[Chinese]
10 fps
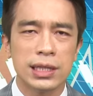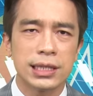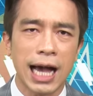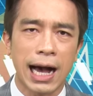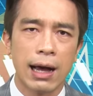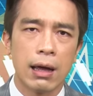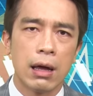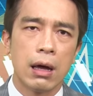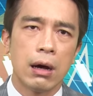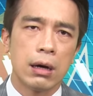运价
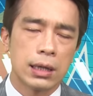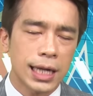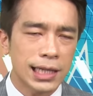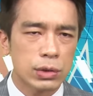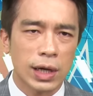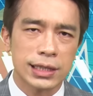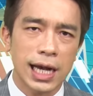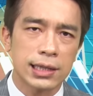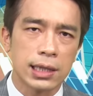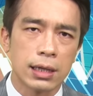开始往
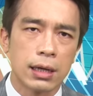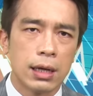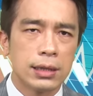下跌了，